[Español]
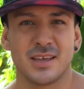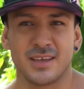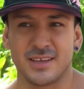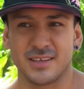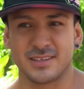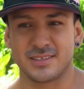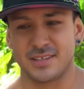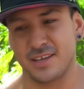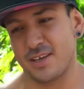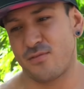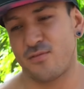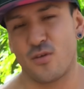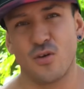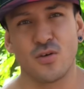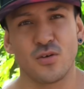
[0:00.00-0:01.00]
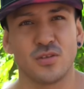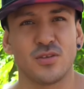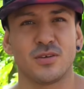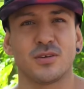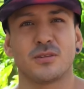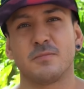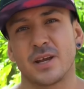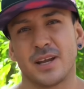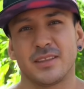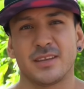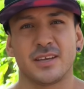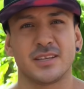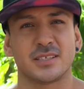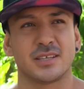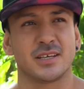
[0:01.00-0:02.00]
este, fondos, para
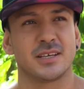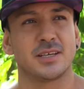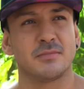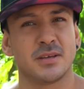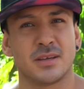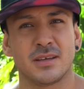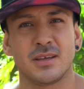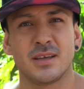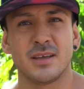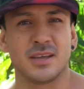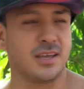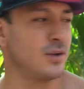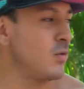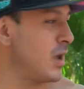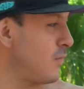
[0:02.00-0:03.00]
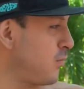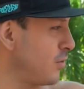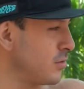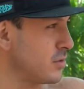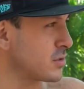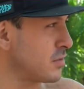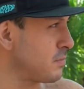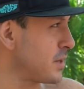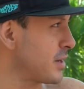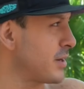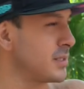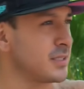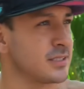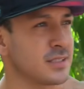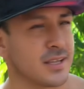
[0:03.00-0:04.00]
tríceps. Igual fondos con
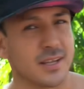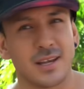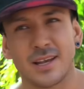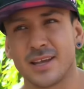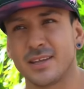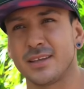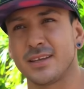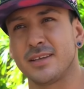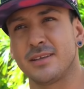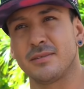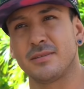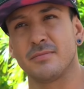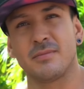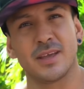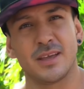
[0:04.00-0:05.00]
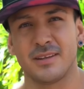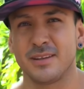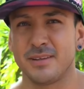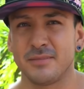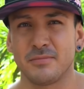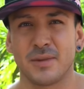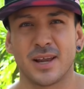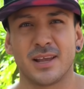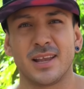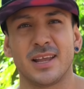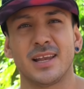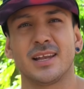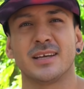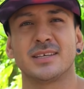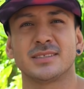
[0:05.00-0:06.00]
piernas hacia adelante en, en
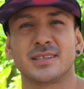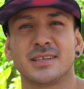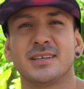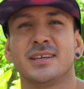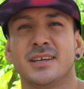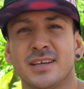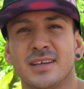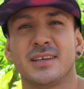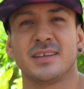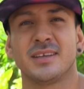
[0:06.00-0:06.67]
paralelas. Ah,